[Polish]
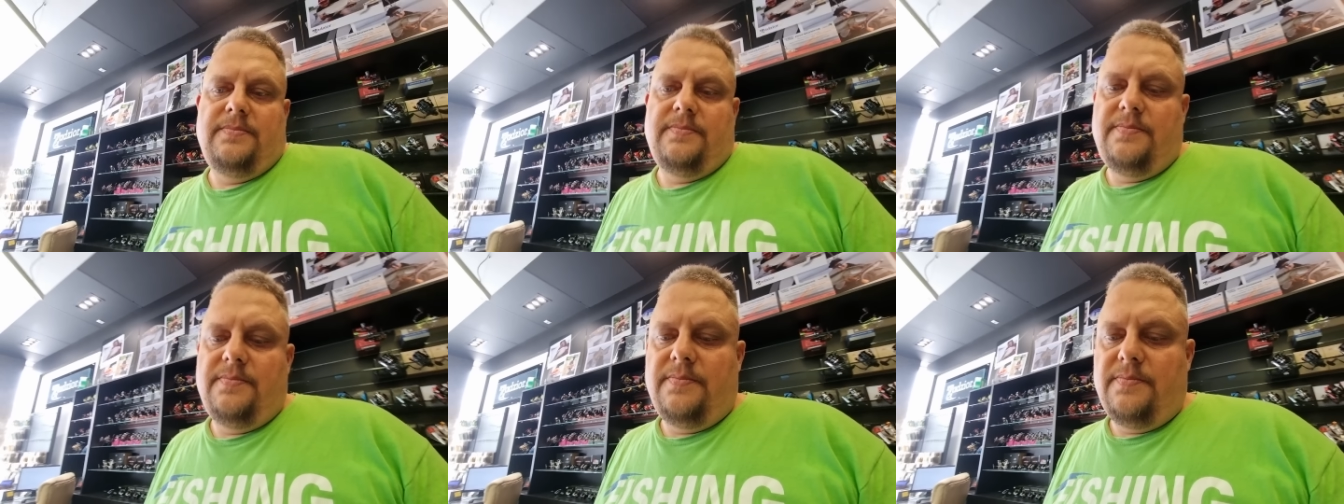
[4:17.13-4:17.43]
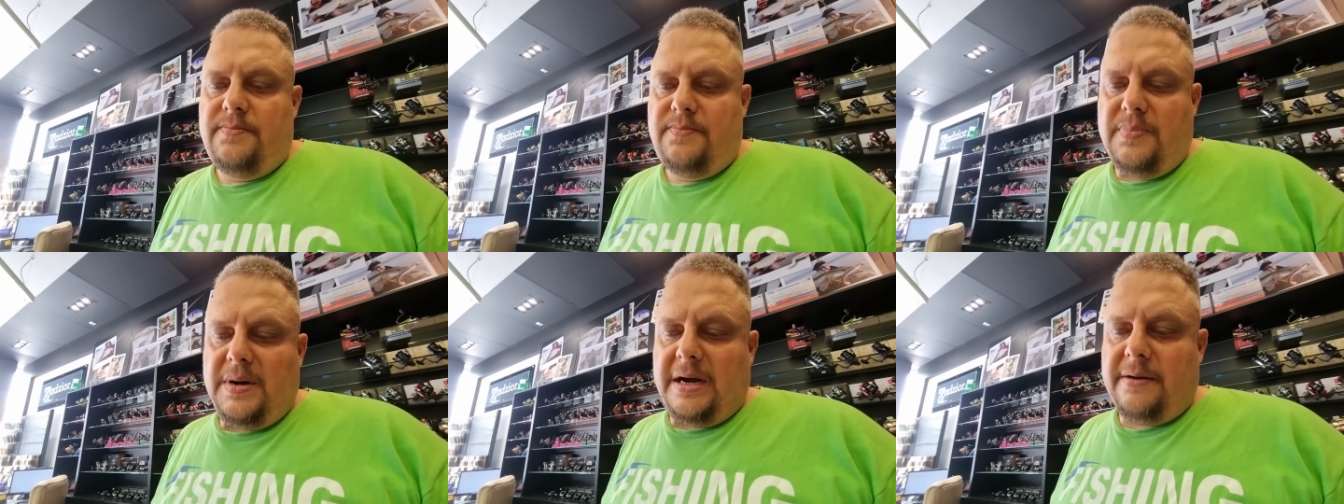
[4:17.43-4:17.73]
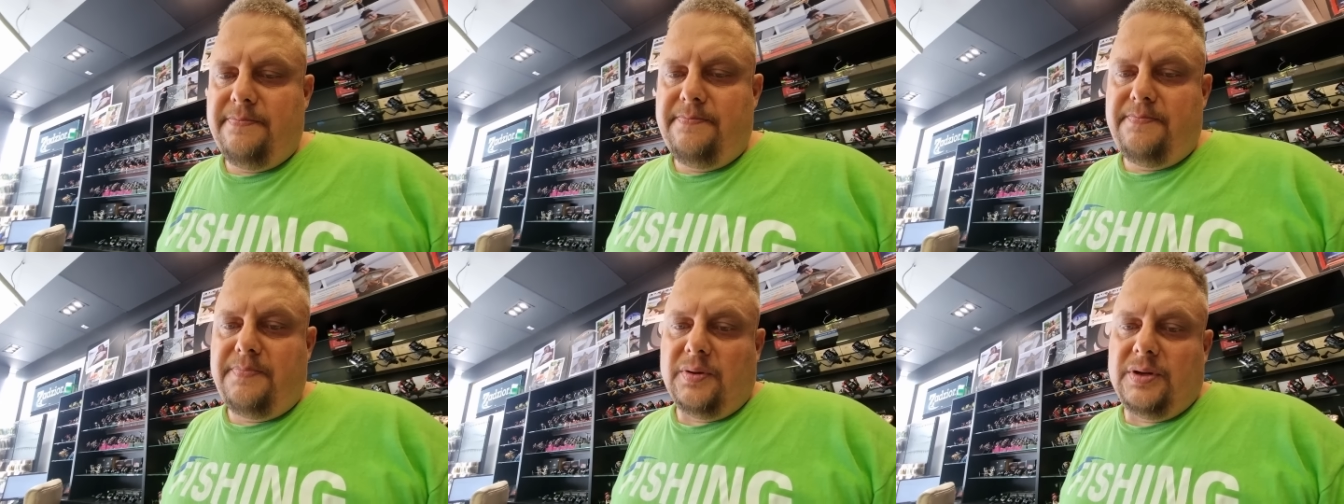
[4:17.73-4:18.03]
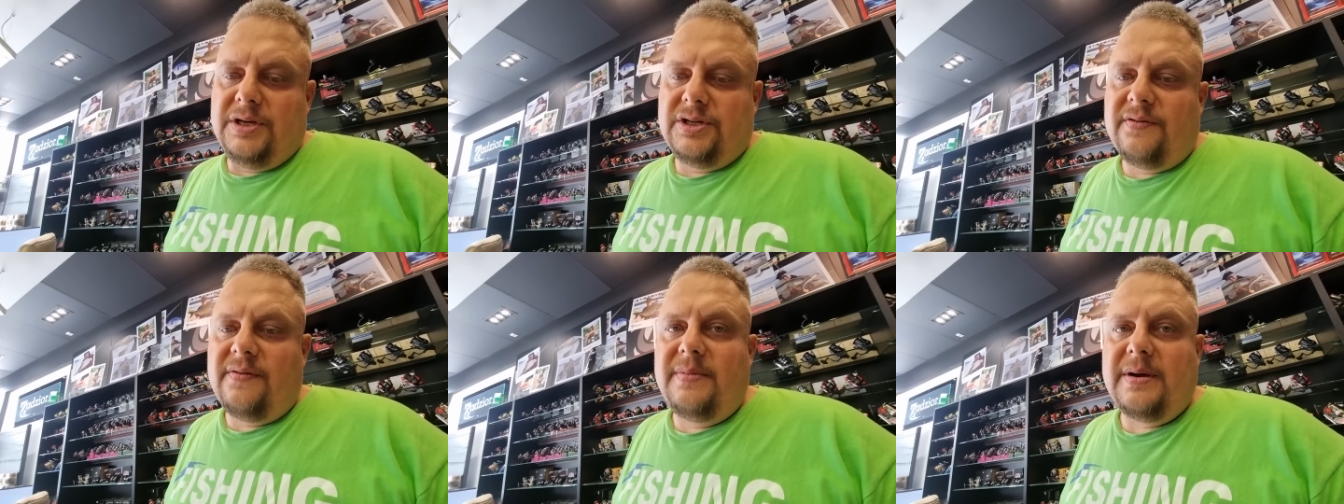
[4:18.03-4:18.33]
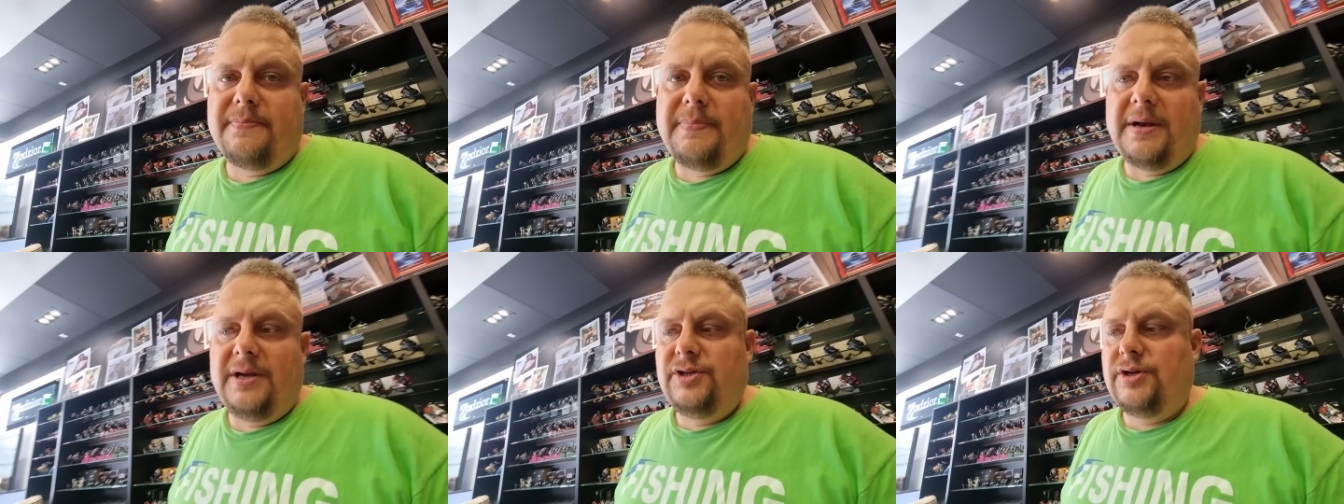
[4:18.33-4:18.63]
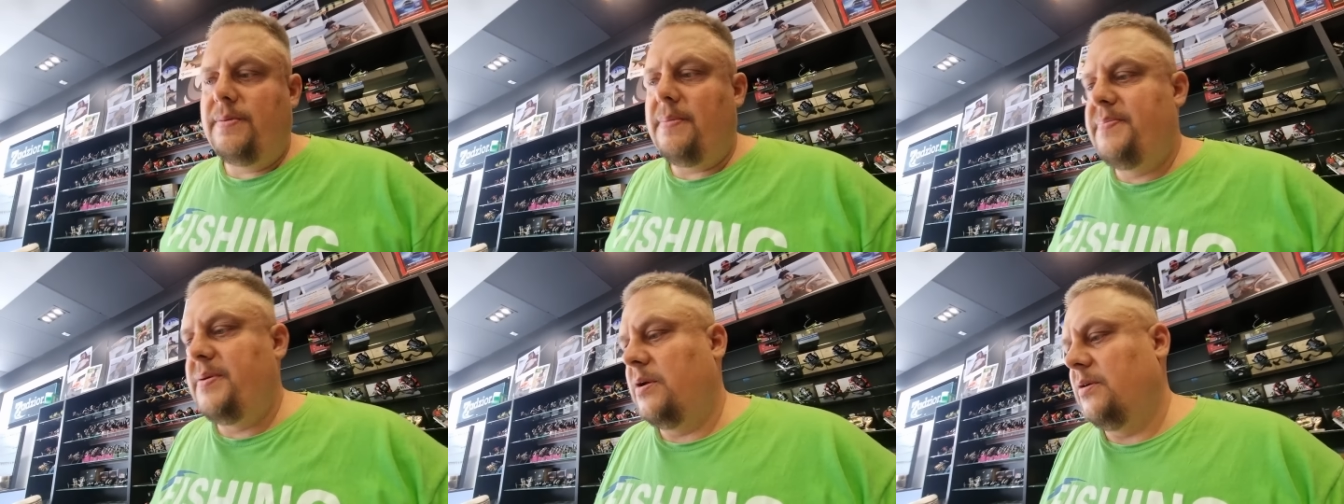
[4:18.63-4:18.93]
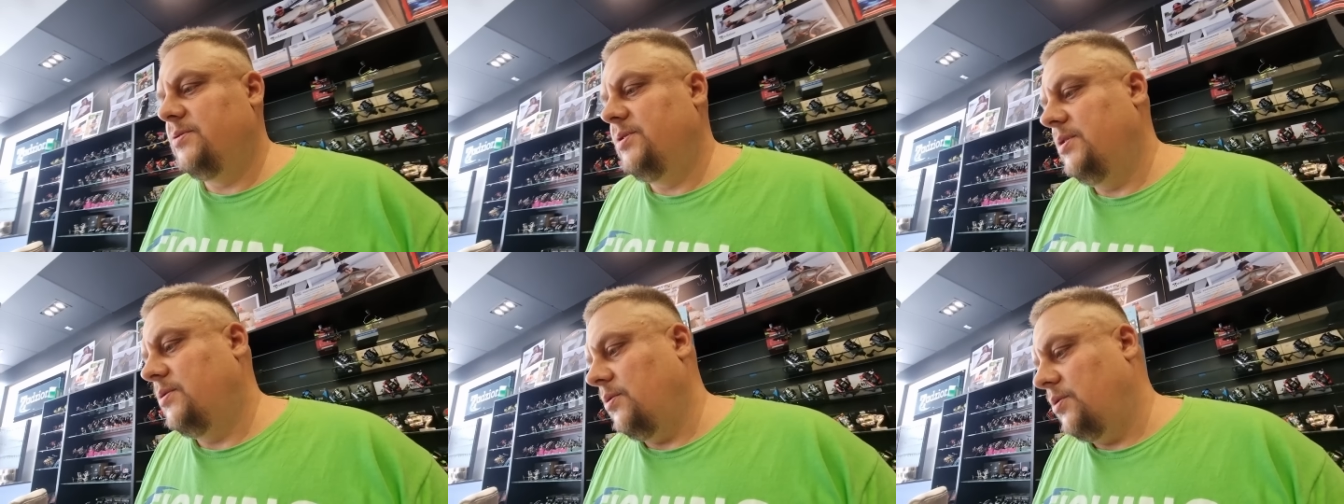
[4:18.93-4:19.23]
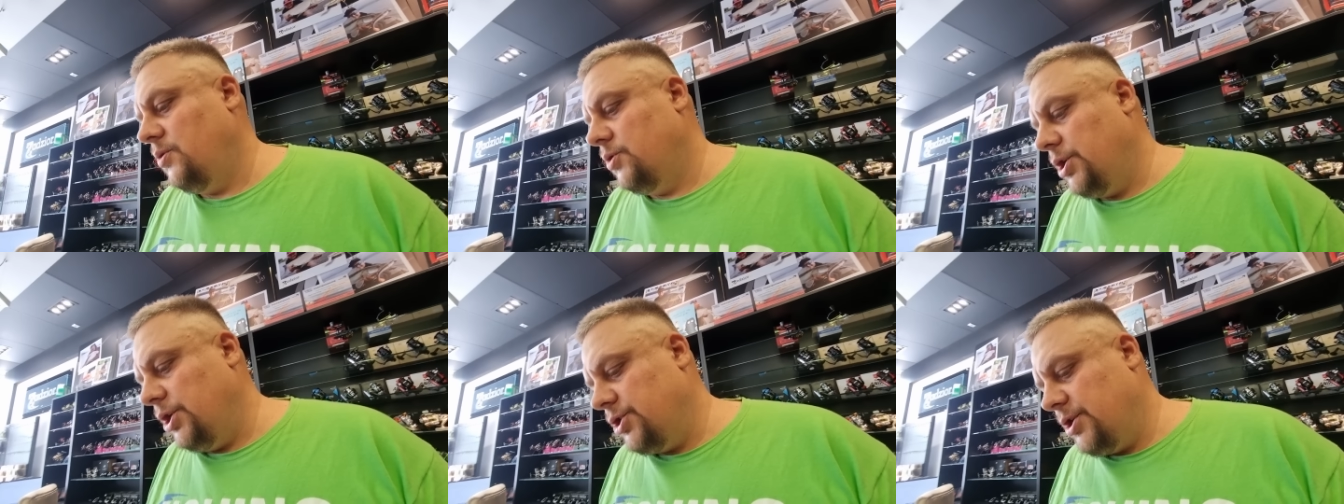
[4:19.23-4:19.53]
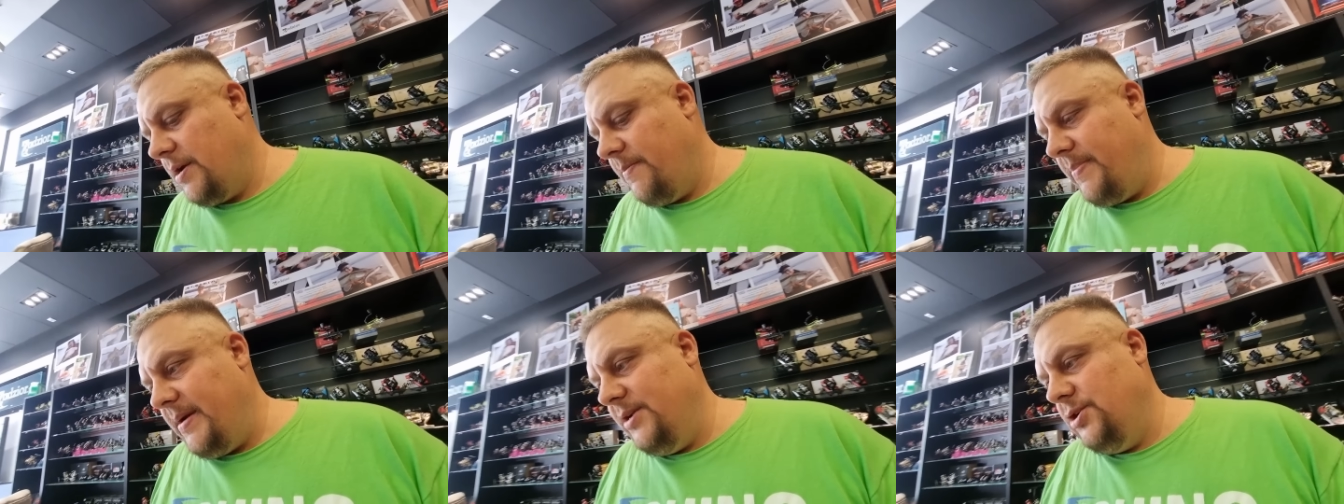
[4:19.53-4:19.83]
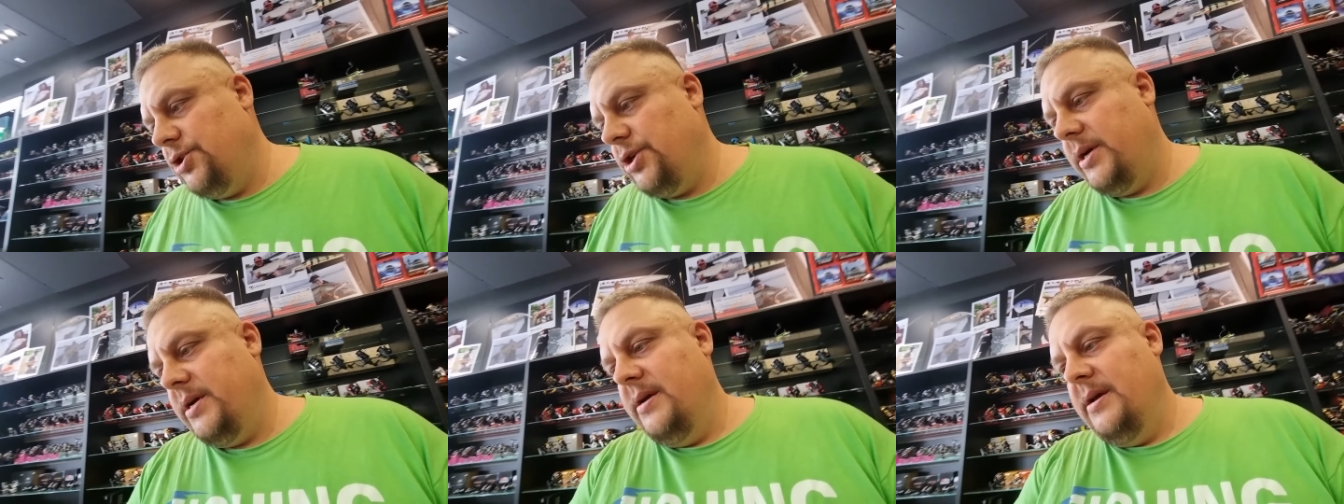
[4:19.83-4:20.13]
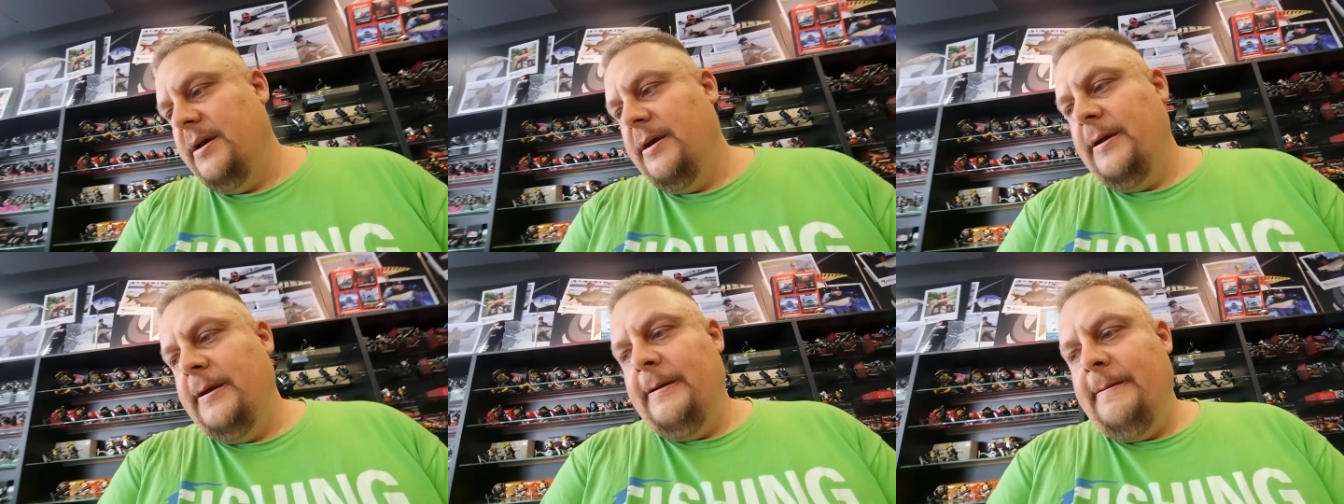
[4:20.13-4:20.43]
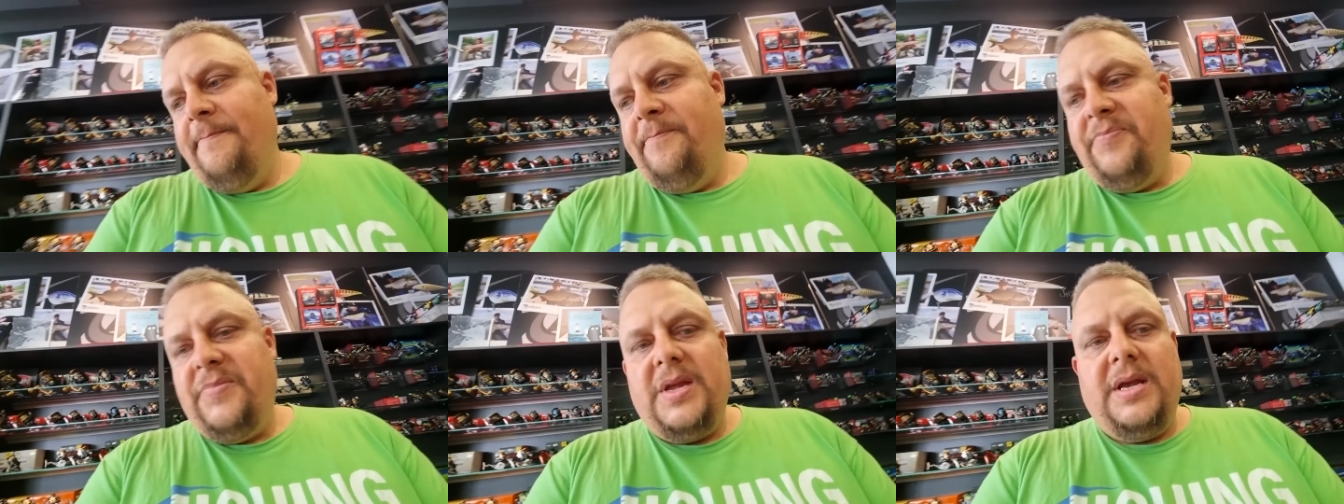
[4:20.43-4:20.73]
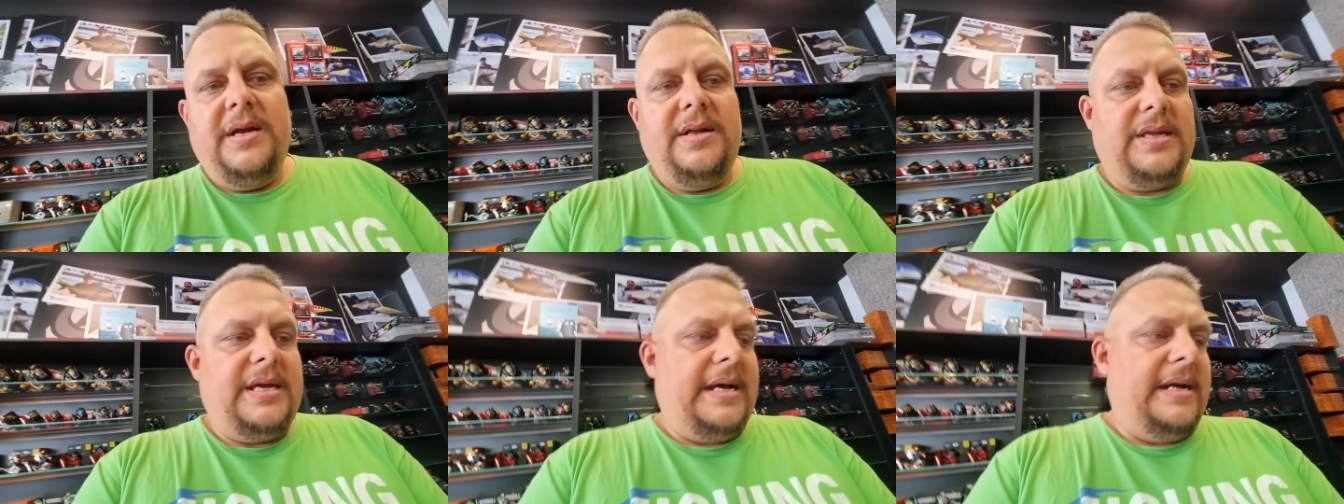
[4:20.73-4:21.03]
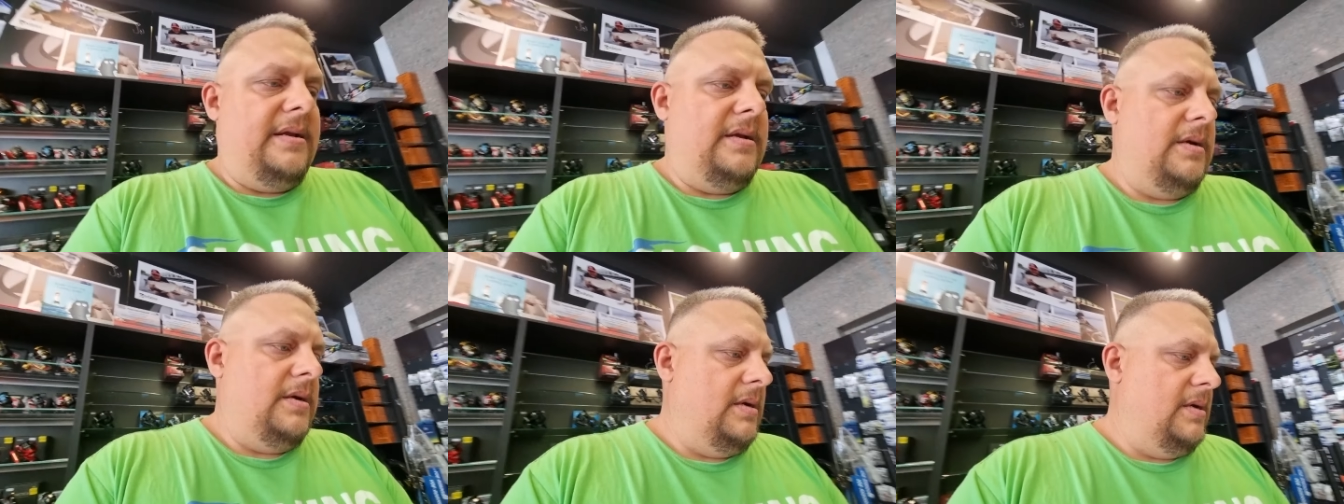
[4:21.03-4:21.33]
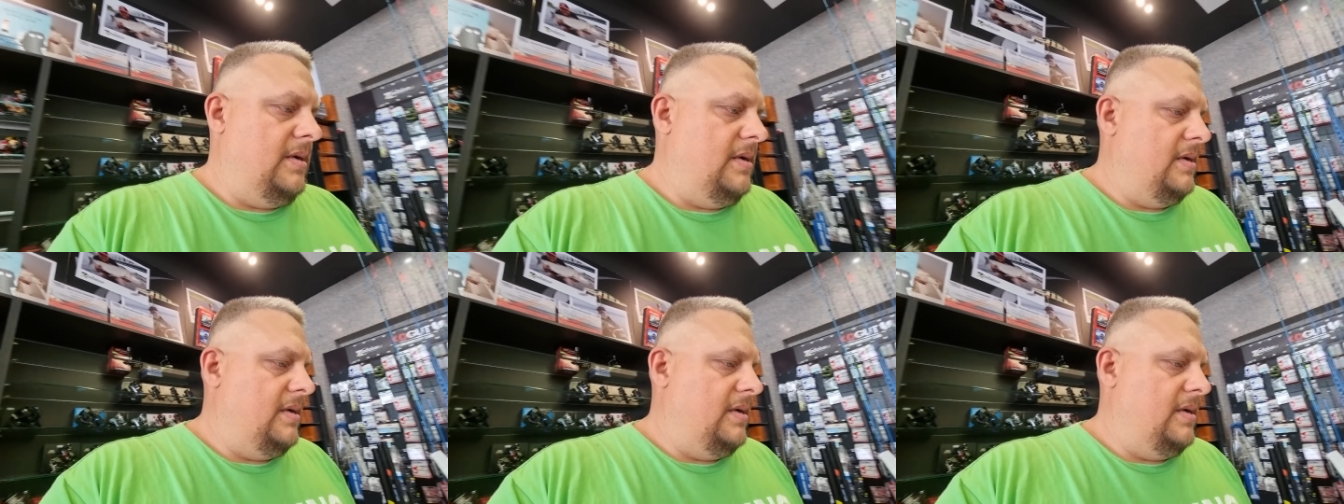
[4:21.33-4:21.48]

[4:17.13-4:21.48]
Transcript: bo jak podejrzewam, jak palicie papierosy, to troszeczkę będzie y, ten y,